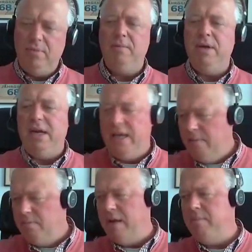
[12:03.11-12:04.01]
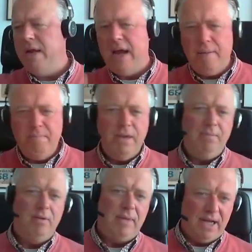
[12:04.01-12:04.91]
Baby kriegen, Baby haben,
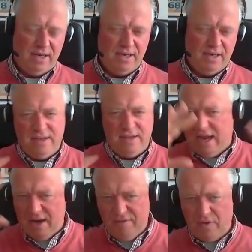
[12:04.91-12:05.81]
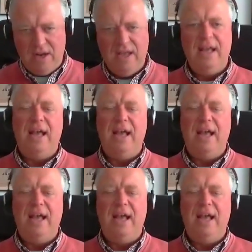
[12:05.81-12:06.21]
Baby machen. Da sind die alle voll.